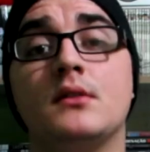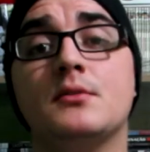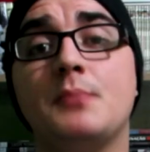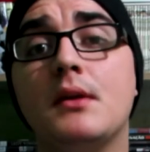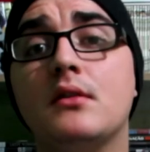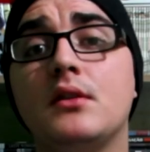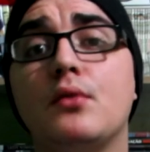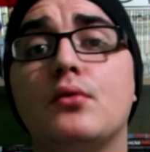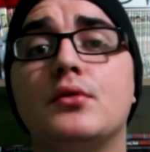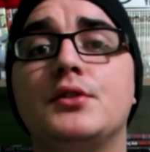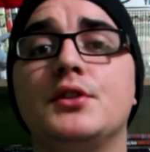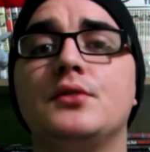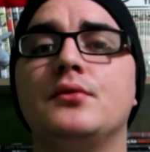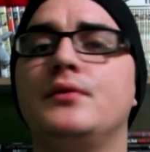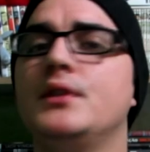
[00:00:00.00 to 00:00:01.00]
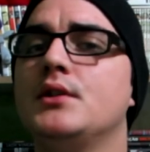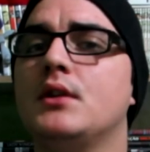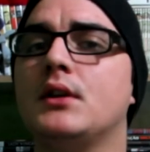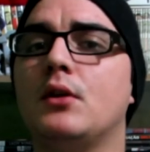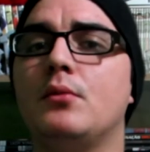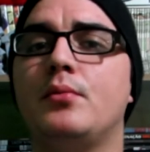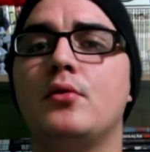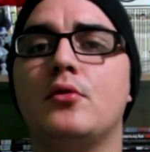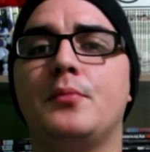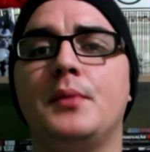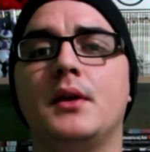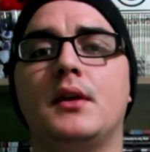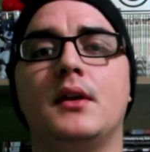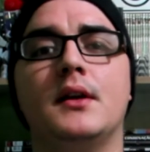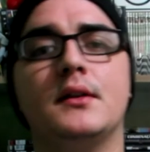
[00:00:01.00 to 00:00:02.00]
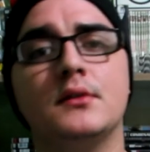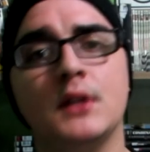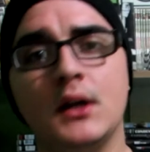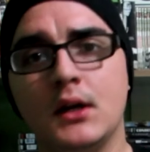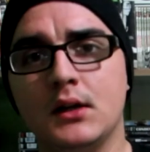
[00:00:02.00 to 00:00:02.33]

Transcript: Espero que tenham curtido o vídeo, ele está um pouco pequeno.